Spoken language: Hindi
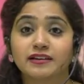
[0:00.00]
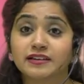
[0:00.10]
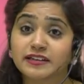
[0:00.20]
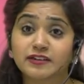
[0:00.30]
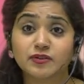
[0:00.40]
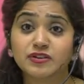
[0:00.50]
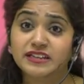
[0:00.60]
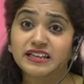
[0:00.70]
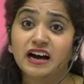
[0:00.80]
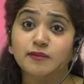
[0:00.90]

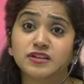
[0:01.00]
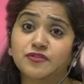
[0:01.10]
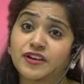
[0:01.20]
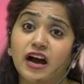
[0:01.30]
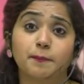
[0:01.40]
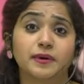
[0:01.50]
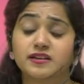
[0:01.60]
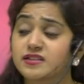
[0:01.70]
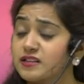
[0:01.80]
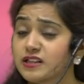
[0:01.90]
ये काम सिर्फ ये आप कर
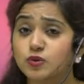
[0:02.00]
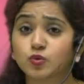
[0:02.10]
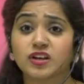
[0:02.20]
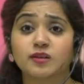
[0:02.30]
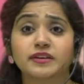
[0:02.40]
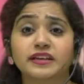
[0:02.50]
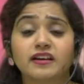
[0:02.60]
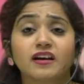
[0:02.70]
सकते हैं दुनिया में ये